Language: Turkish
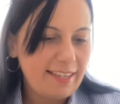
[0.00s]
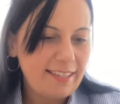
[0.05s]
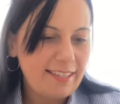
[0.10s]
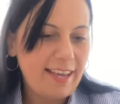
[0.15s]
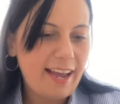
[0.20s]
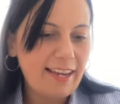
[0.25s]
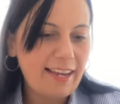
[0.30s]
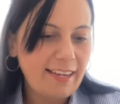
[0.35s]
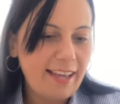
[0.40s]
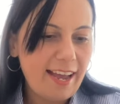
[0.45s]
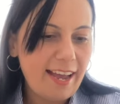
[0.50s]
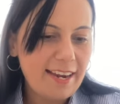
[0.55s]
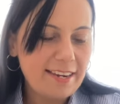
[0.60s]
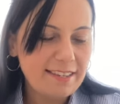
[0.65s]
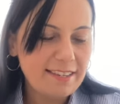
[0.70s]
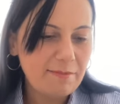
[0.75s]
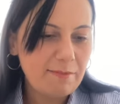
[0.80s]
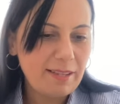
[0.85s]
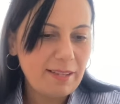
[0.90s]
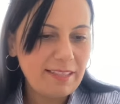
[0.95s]
Yani her
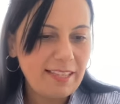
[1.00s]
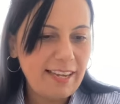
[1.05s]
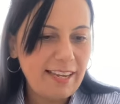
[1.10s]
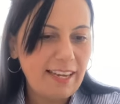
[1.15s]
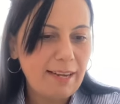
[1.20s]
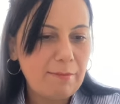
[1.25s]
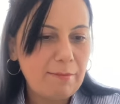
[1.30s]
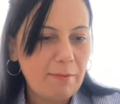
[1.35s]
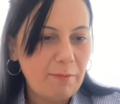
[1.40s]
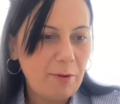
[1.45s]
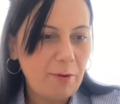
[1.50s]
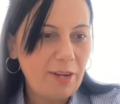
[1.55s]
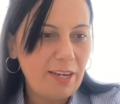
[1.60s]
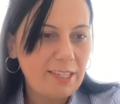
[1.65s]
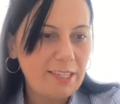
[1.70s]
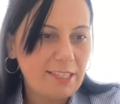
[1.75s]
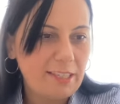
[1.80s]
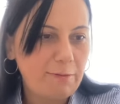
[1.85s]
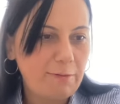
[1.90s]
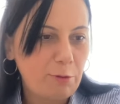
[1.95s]
zaman değil ama böyle
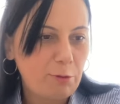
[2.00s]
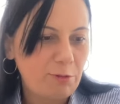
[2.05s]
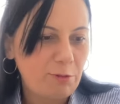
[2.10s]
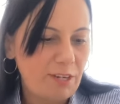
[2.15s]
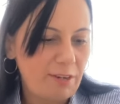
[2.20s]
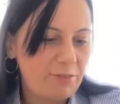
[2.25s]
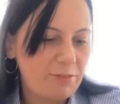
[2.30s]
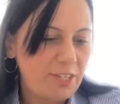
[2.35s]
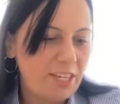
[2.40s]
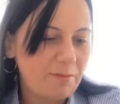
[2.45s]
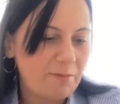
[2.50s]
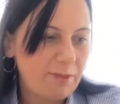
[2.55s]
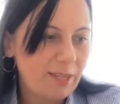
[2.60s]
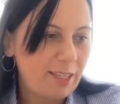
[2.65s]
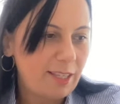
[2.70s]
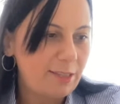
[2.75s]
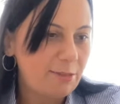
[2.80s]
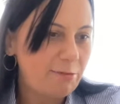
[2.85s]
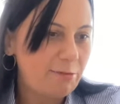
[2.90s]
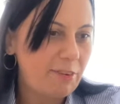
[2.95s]
işte fotoğraf çekmek
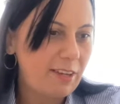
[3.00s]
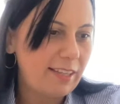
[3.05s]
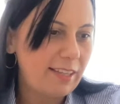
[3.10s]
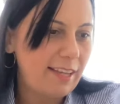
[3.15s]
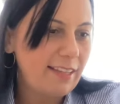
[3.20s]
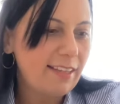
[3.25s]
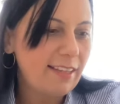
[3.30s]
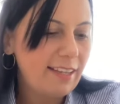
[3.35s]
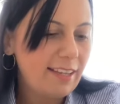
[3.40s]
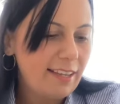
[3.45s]
için falan.